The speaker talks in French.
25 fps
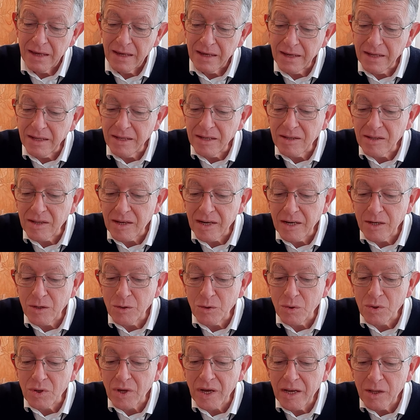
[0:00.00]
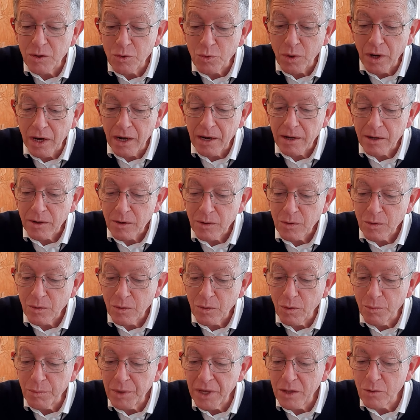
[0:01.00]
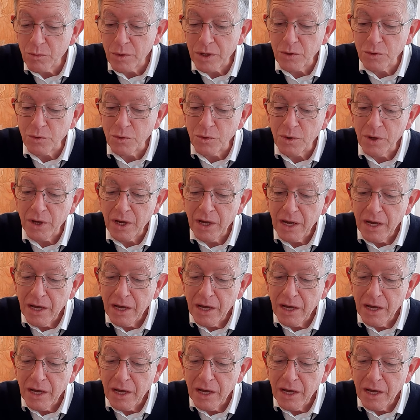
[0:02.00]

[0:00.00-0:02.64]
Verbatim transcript: Il dit à un autre Et toi, combien dois-tu